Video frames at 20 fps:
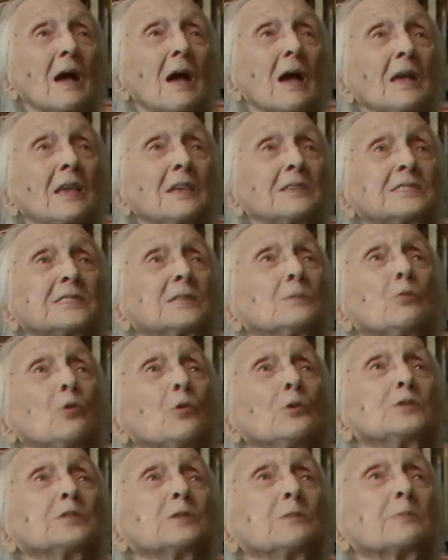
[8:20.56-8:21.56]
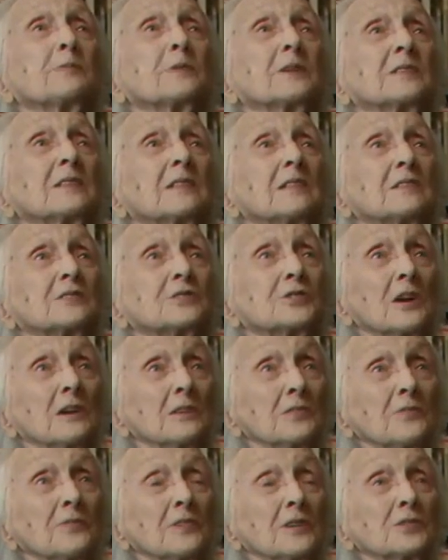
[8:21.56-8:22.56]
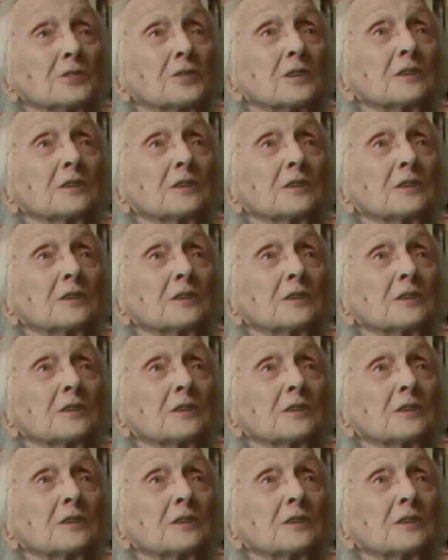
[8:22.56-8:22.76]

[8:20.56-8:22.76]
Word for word: Если будете продолжать ваши